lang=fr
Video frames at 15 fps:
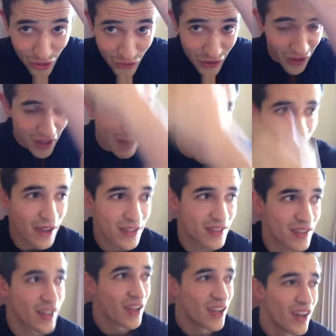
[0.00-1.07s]
devait rendre
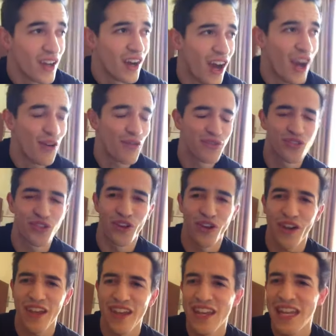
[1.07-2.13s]
appart à 11h
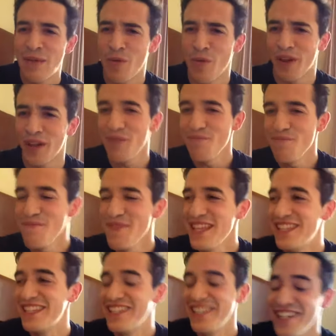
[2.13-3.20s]
et il est à peu près
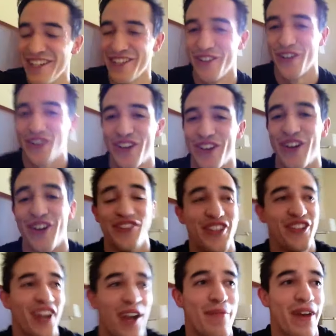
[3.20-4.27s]
midi, donc on est
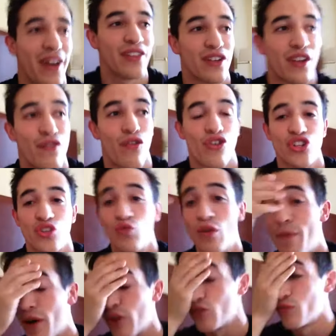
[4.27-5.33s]
dans la merde, donc il faut ranger tout
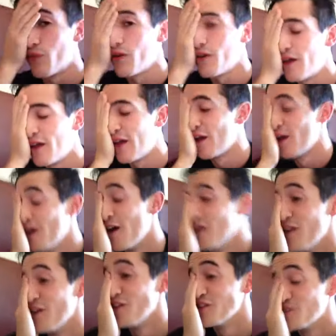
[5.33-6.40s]
l'appartement.
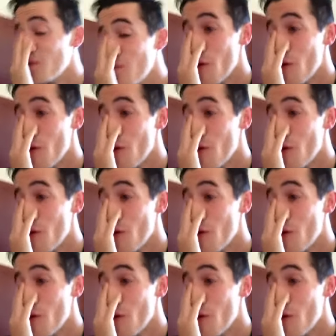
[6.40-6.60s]
C'est le